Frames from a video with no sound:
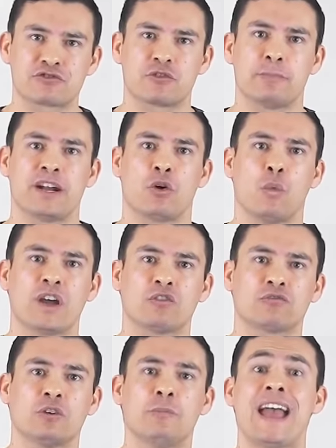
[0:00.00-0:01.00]
Но если вы
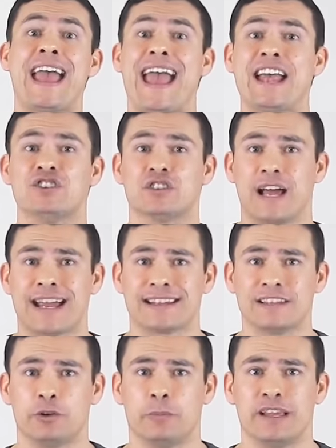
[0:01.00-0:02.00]
среднего размера,
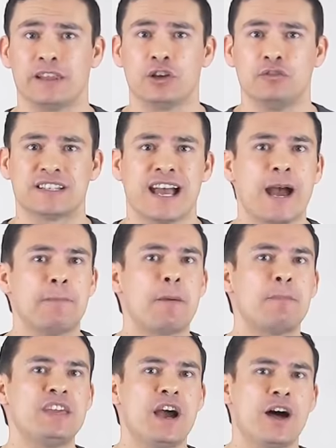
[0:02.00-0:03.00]
примерно как я,
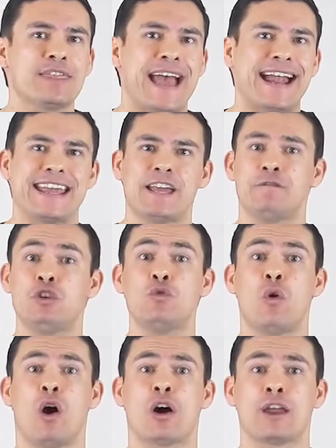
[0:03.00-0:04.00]
тогда вам не
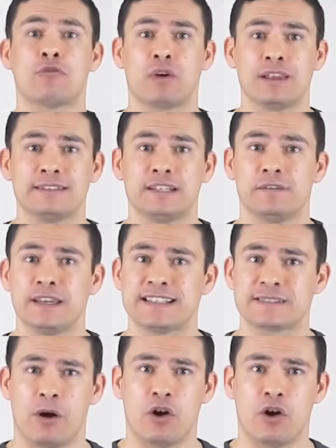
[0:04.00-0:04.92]
подойдет 4 см.